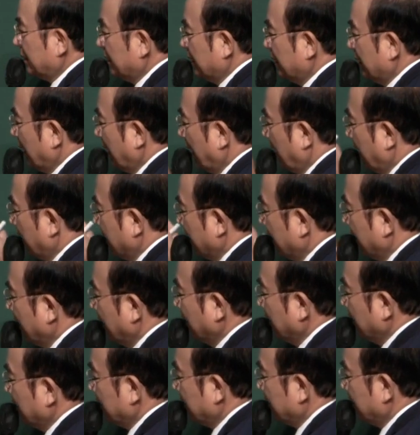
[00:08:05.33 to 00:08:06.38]
이
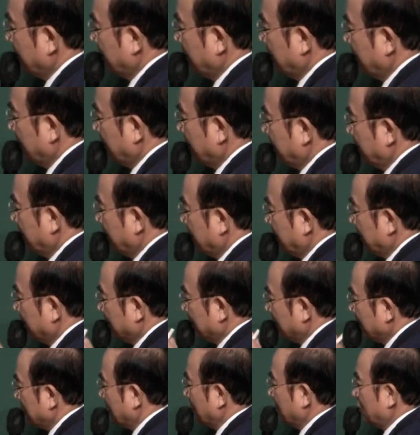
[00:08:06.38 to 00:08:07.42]
안양은
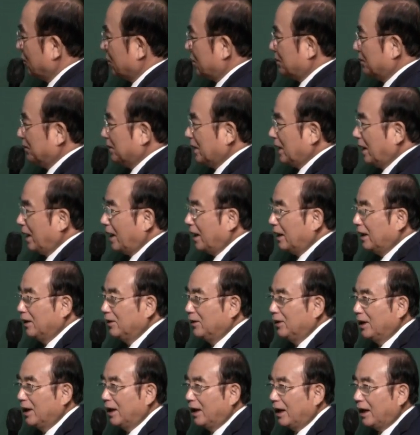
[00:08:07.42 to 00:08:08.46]
빛의 도시입니다.
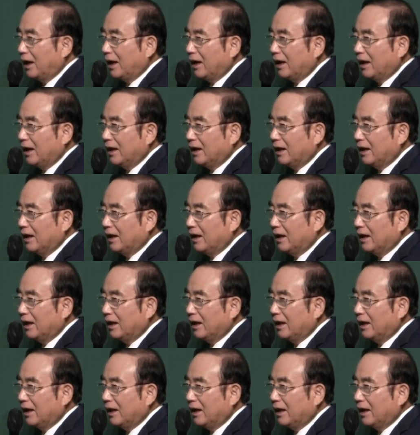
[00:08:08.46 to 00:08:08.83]
할렐루야.